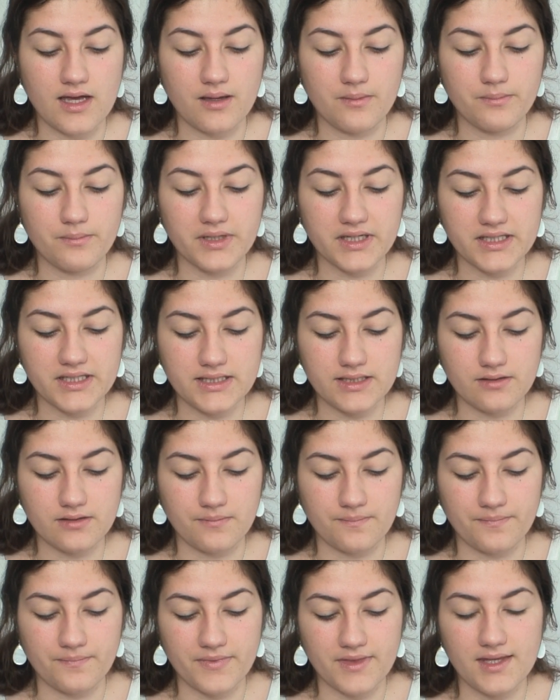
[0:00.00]
un brick
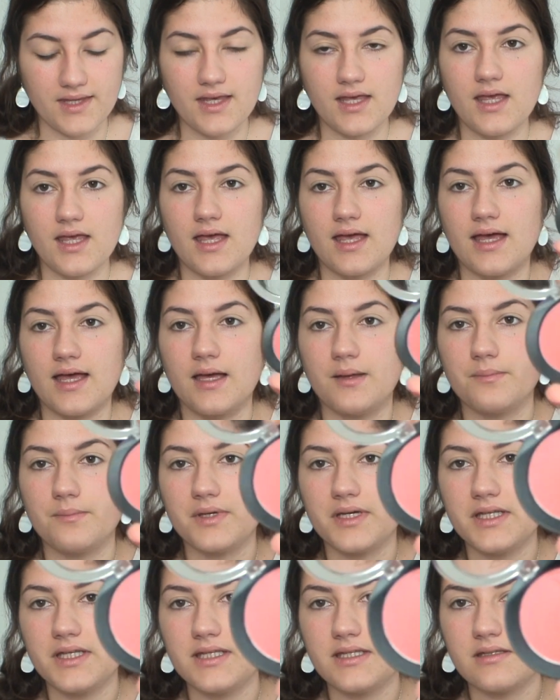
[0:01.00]
un
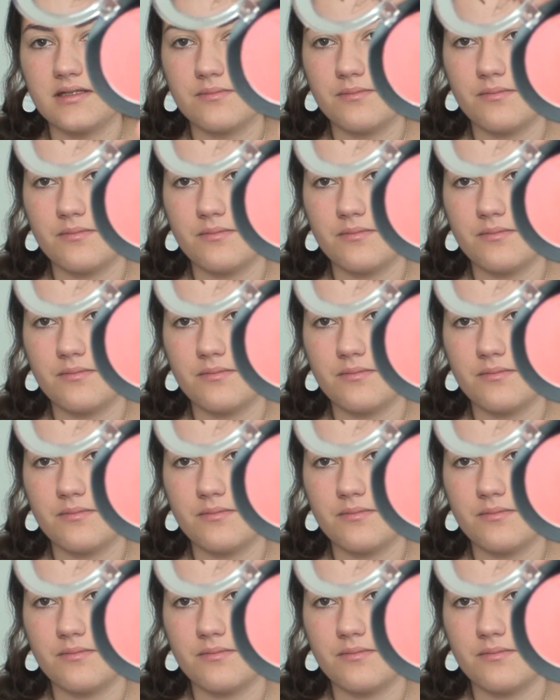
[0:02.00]
brick